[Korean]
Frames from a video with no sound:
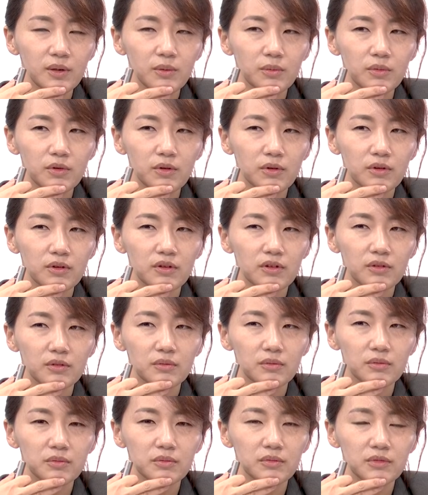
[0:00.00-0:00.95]
뭐
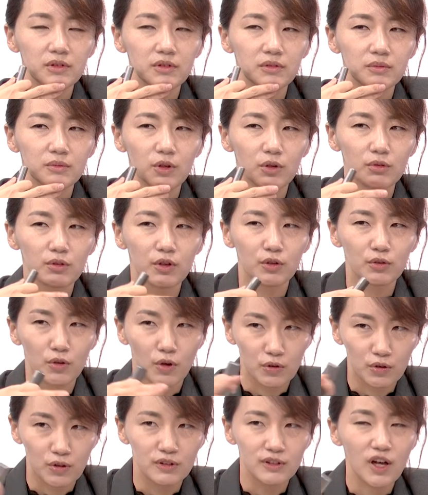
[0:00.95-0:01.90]

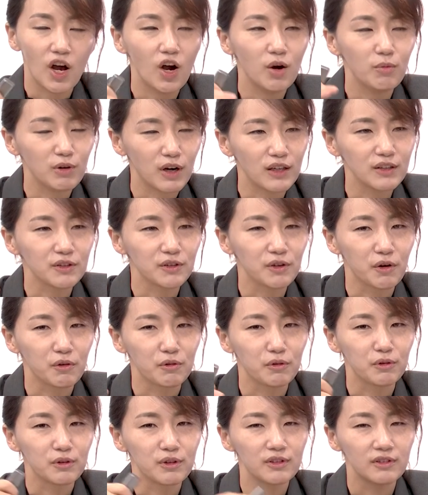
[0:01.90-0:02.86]
어떤 사업을 하는
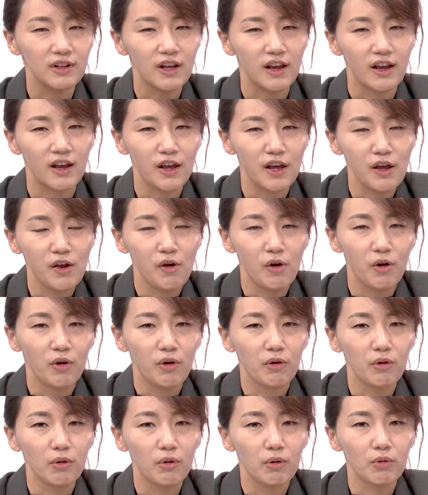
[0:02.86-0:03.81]
경우, 근데
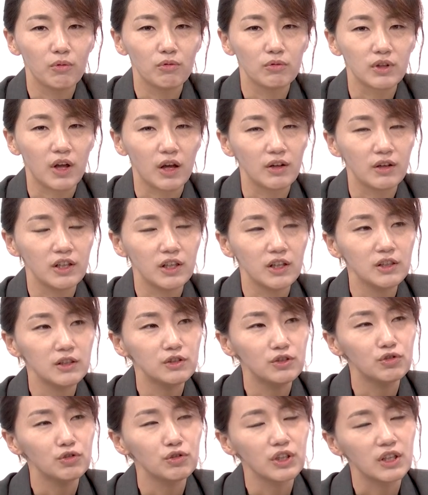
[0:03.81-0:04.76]
어, 나 일
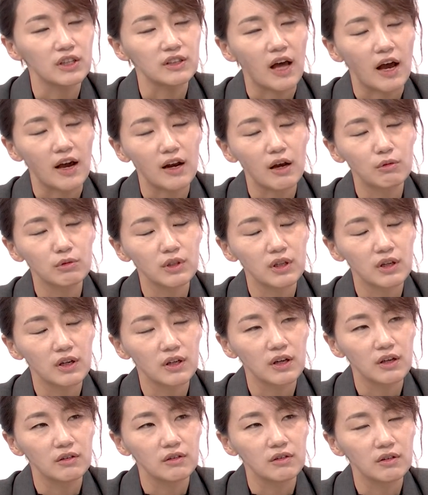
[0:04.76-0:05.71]
순위가 나라고
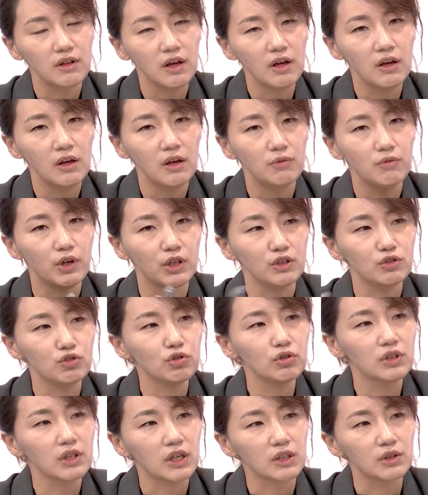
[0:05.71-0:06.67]
생각했는데 그 이
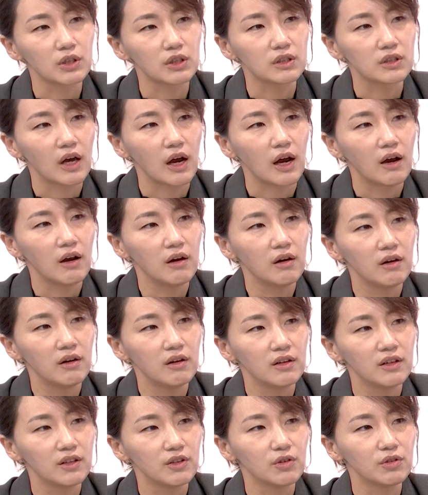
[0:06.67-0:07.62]
순위가 됐다,
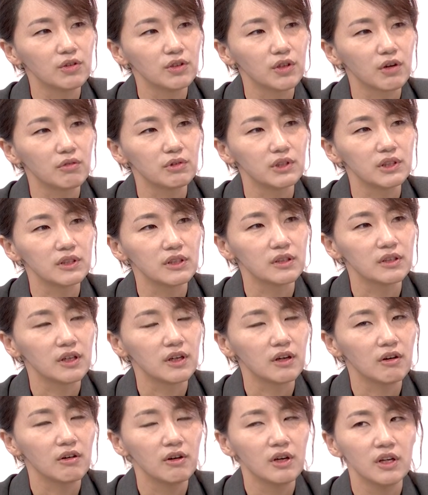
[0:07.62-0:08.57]
이러는 경우
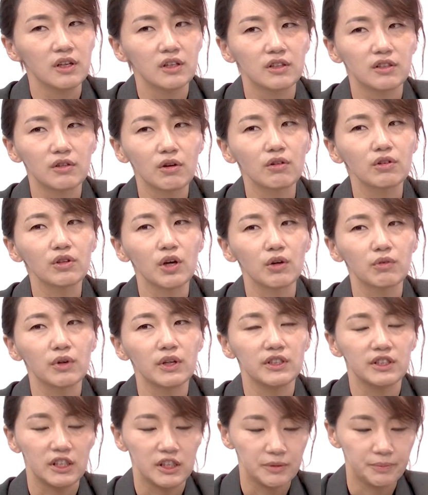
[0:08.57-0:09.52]
있잖아요. 그런 경우에
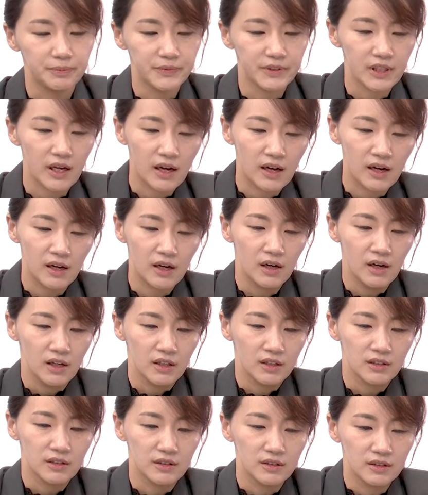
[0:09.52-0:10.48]
이제 입찰
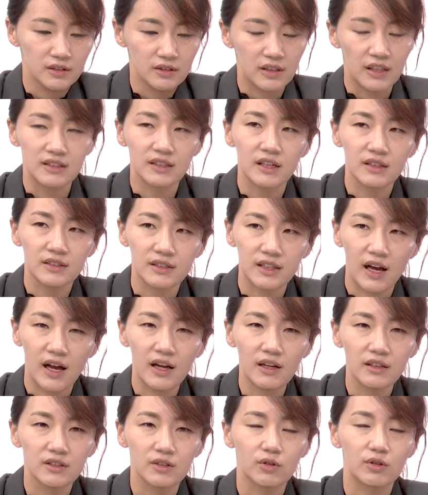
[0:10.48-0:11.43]
그
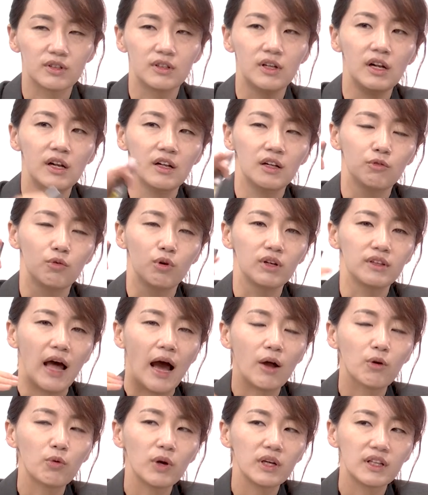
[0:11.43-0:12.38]
대상자 그거를
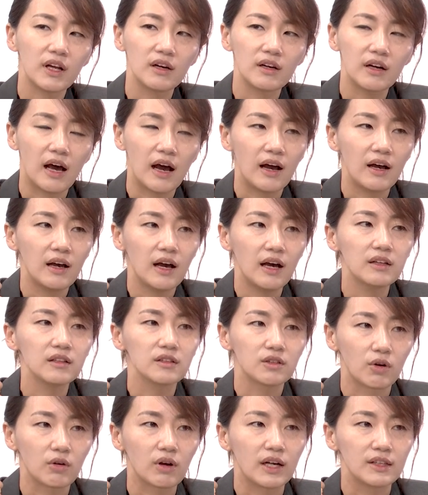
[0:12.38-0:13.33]
나로 해달라 하는
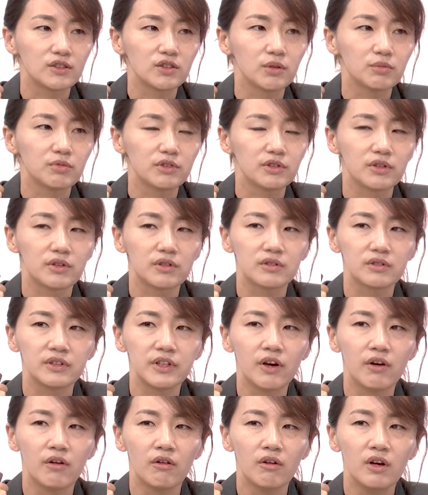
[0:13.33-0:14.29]
그런
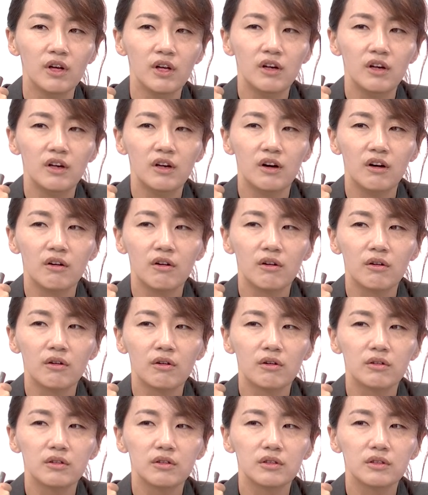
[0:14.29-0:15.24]
가처분이거든요.
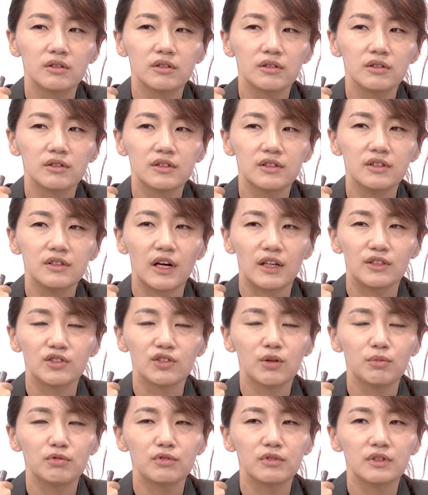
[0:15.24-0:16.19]
어, 그
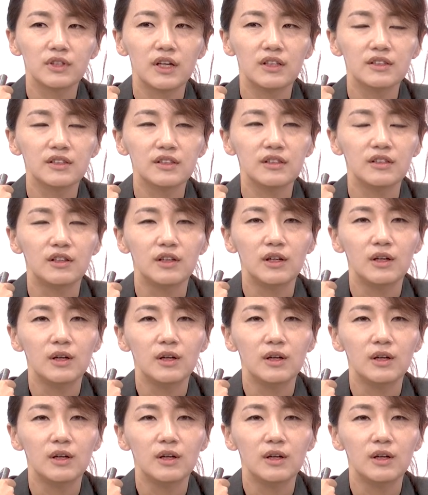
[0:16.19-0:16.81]
가처분은 사실